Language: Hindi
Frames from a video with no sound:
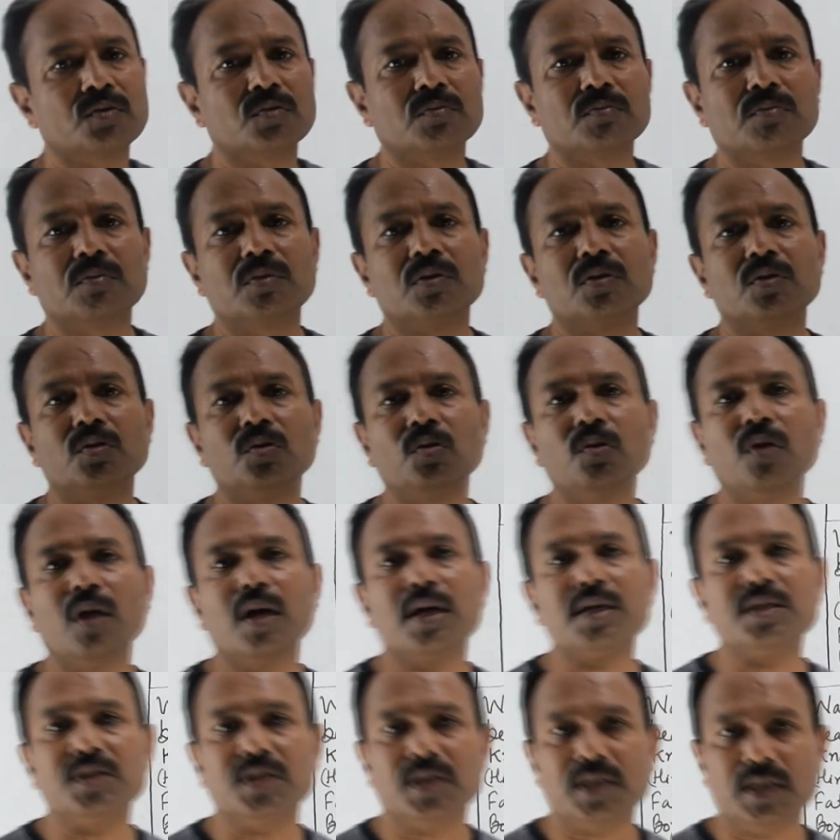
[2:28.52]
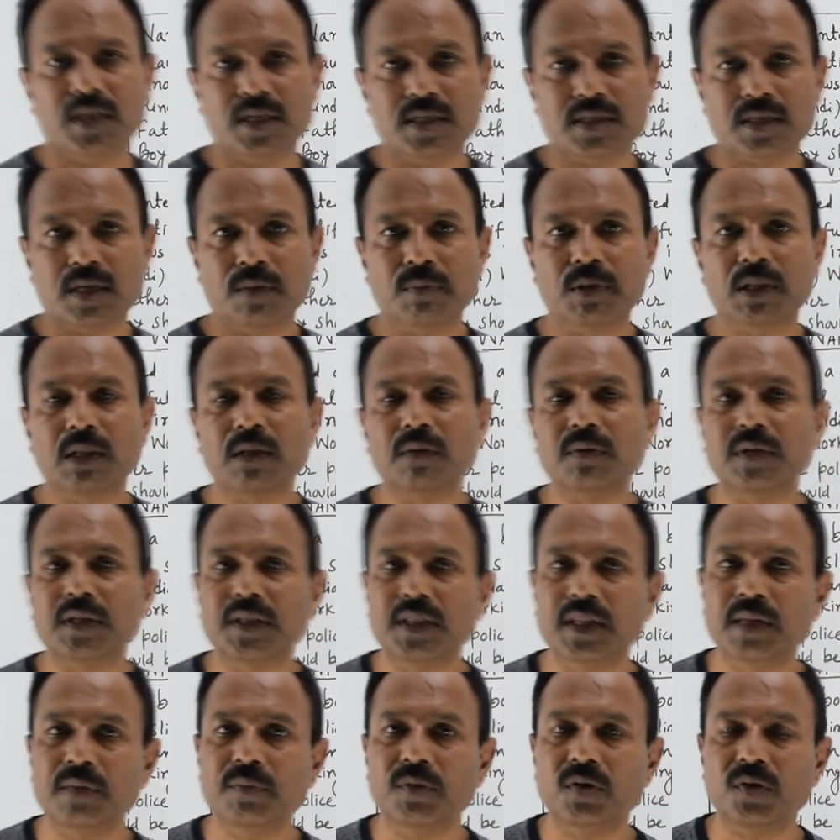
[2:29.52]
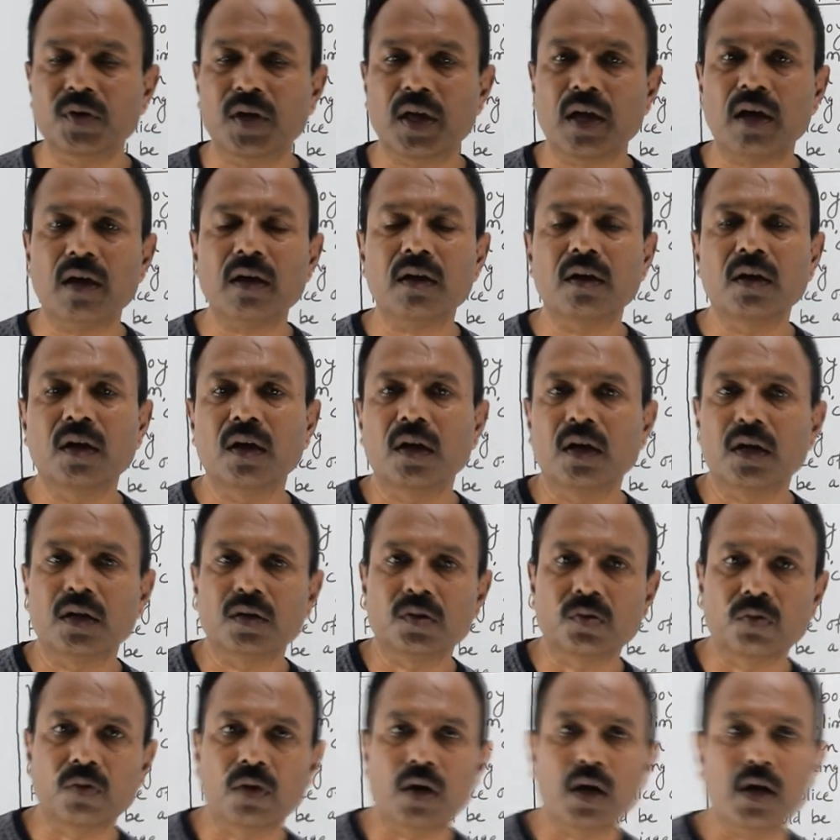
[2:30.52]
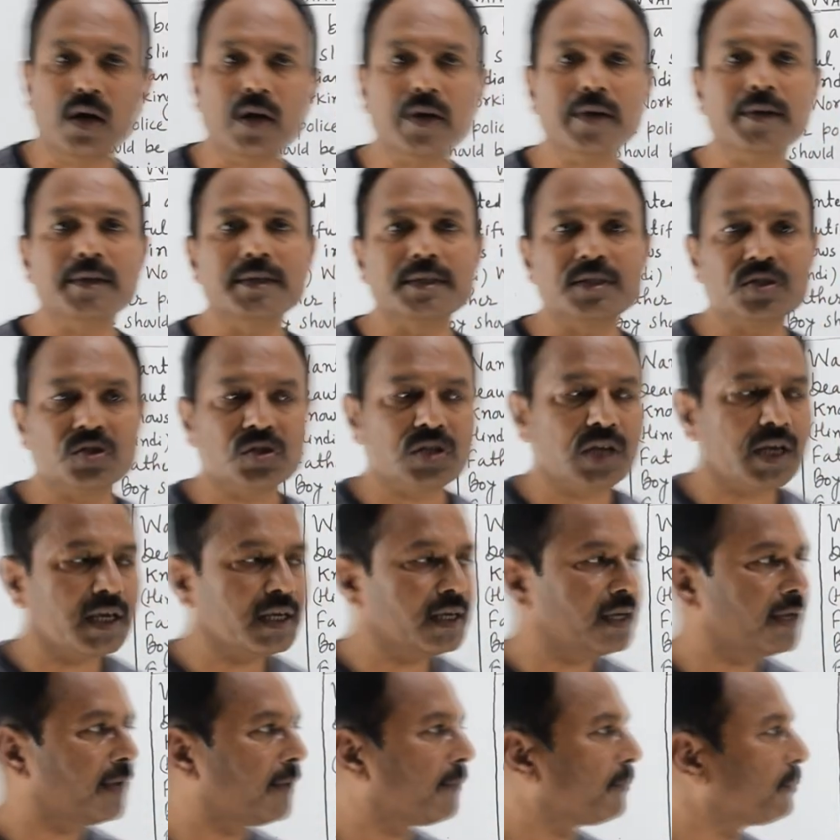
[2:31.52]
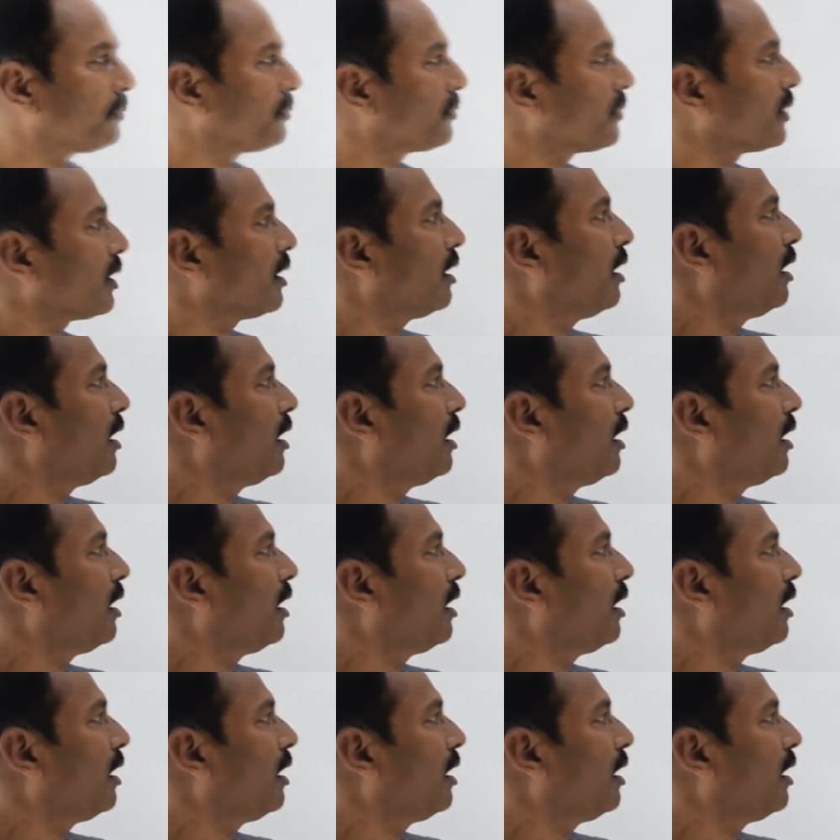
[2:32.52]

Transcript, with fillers: रूम दुल्हा चाहिए इसका मतलब हिंदी में हो गया दुल्हा चाहिए